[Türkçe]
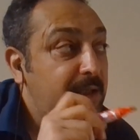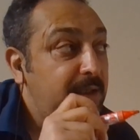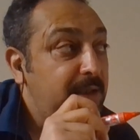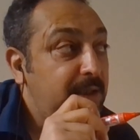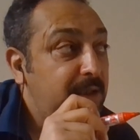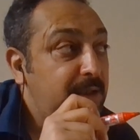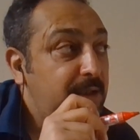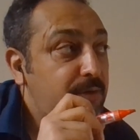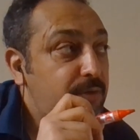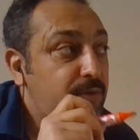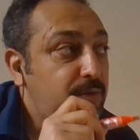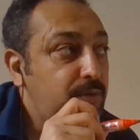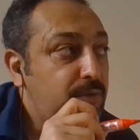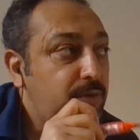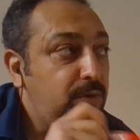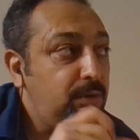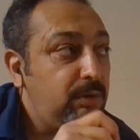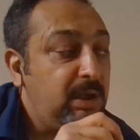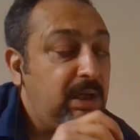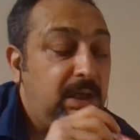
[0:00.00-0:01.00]
Neden?
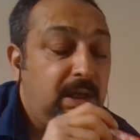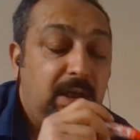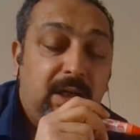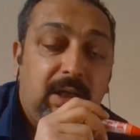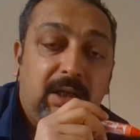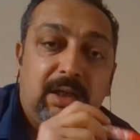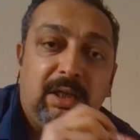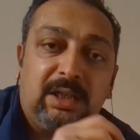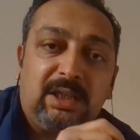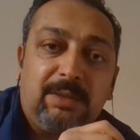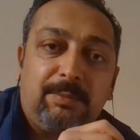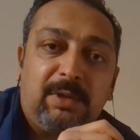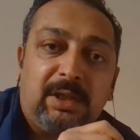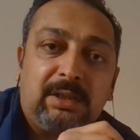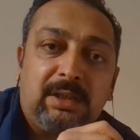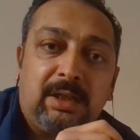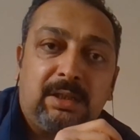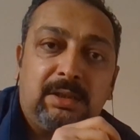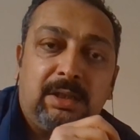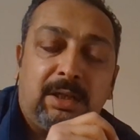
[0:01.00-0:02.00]
Çünkü rakip
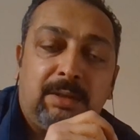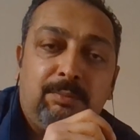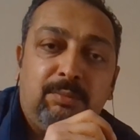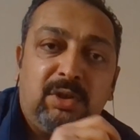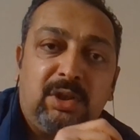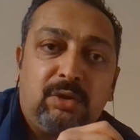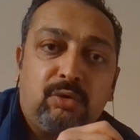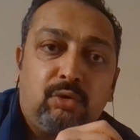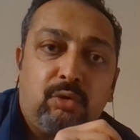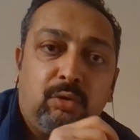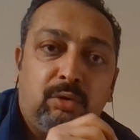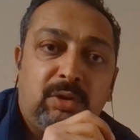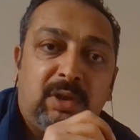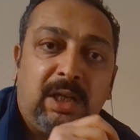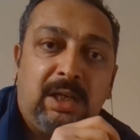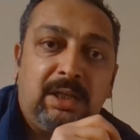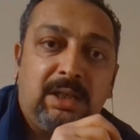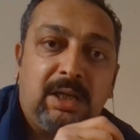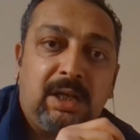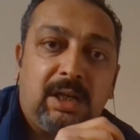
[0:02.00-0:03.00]
atakların birçoğu,
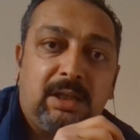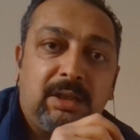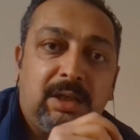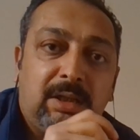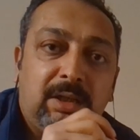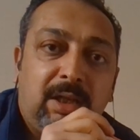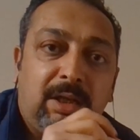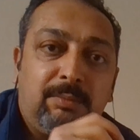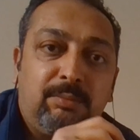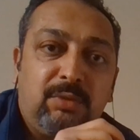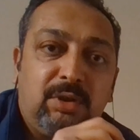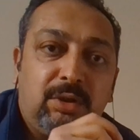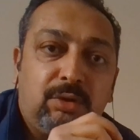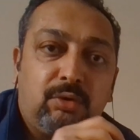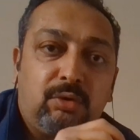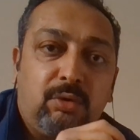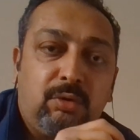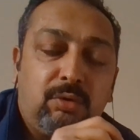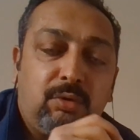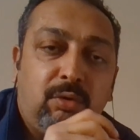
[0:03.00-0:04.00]
tehlikeli atakların
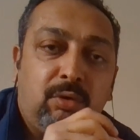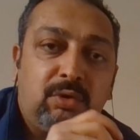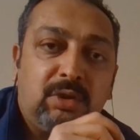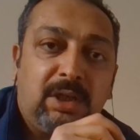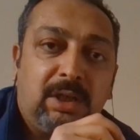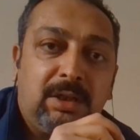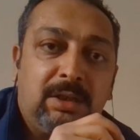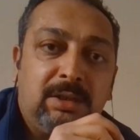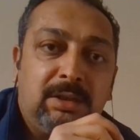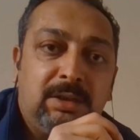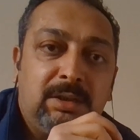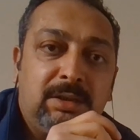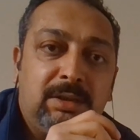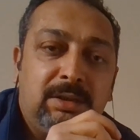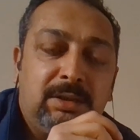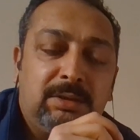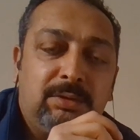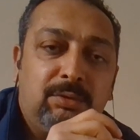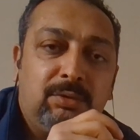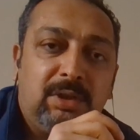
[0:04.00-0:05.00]
birçoğu o e,
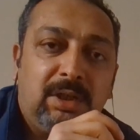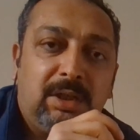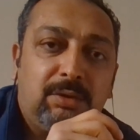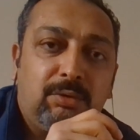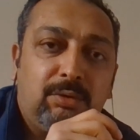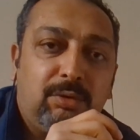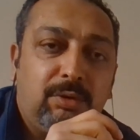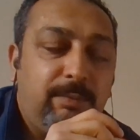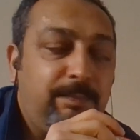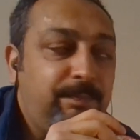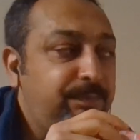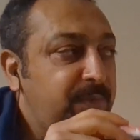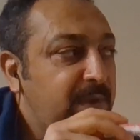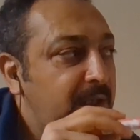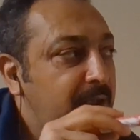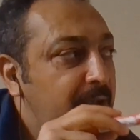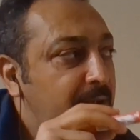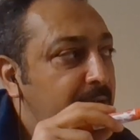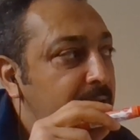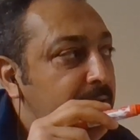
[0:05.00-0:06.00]
düzeltiyorum.
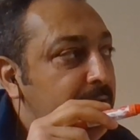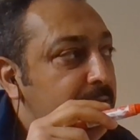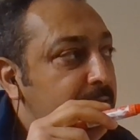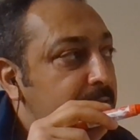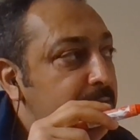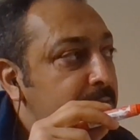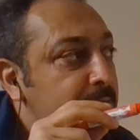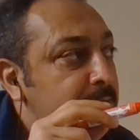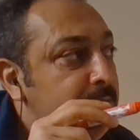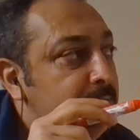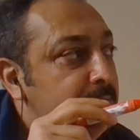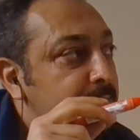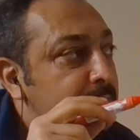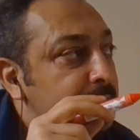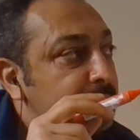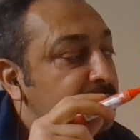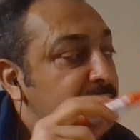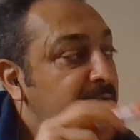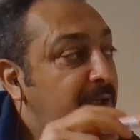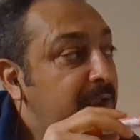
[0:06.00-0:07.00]
E,
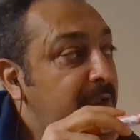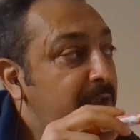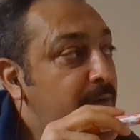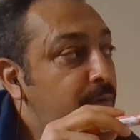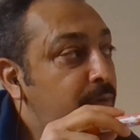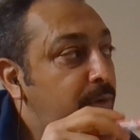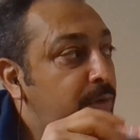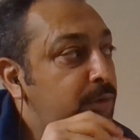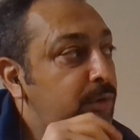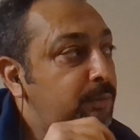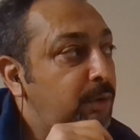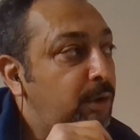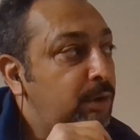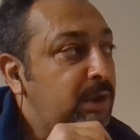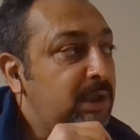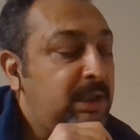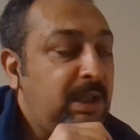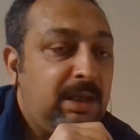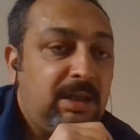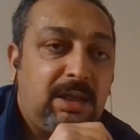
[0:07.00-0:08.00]
Caner'in olduğu
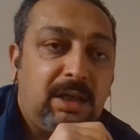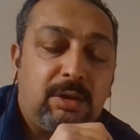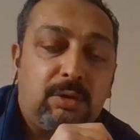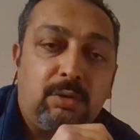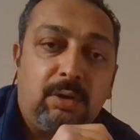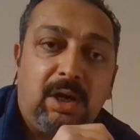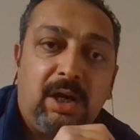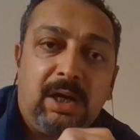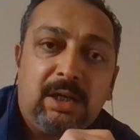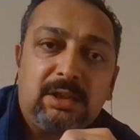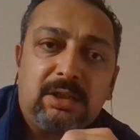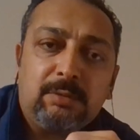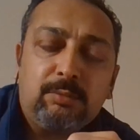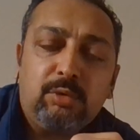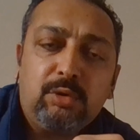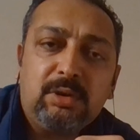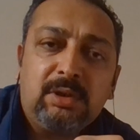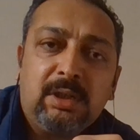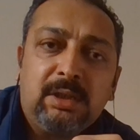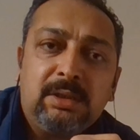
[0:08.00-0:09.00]
bölgeden geliyor. Artık
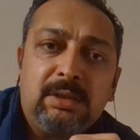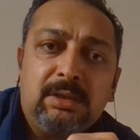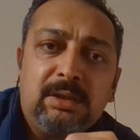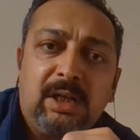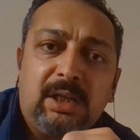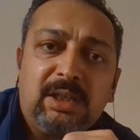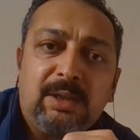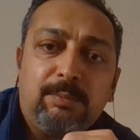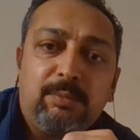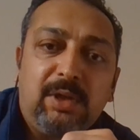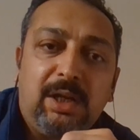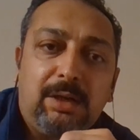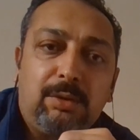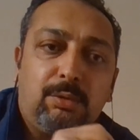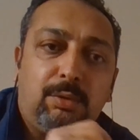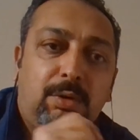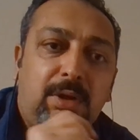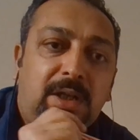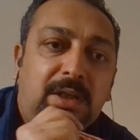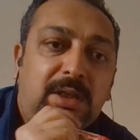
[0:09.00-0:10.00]
bunu da, e, rakipler de
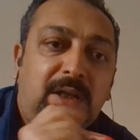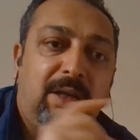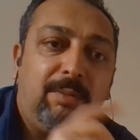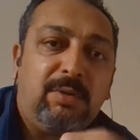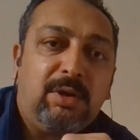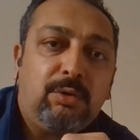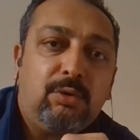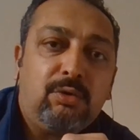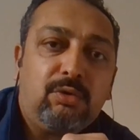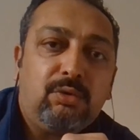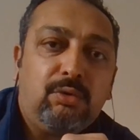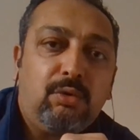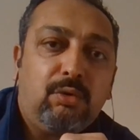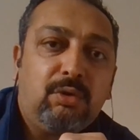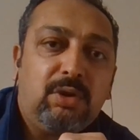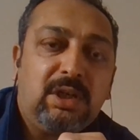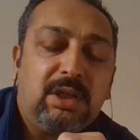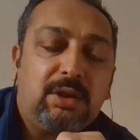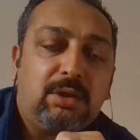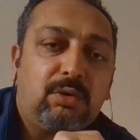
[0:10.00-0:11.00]
öğrendi. Hemen gözünü
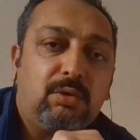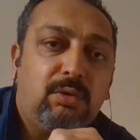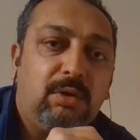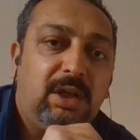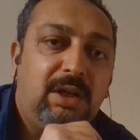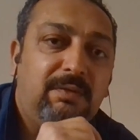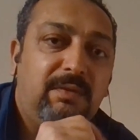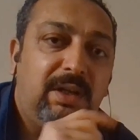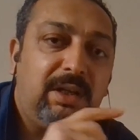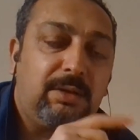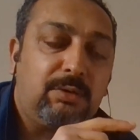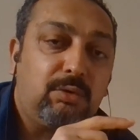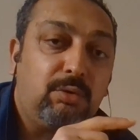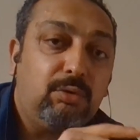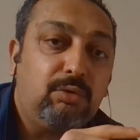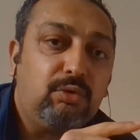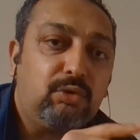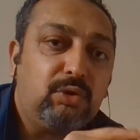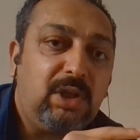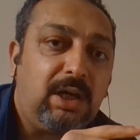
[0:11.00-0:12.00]
oraya dikiyorlar ve
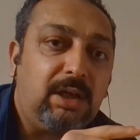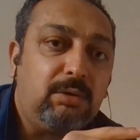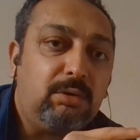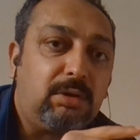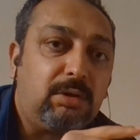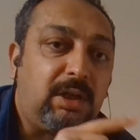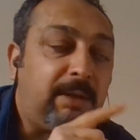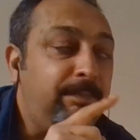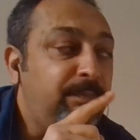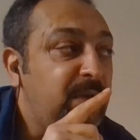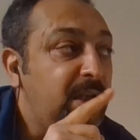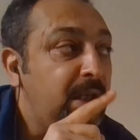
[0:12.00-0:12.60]
sonuçta alıyorlar.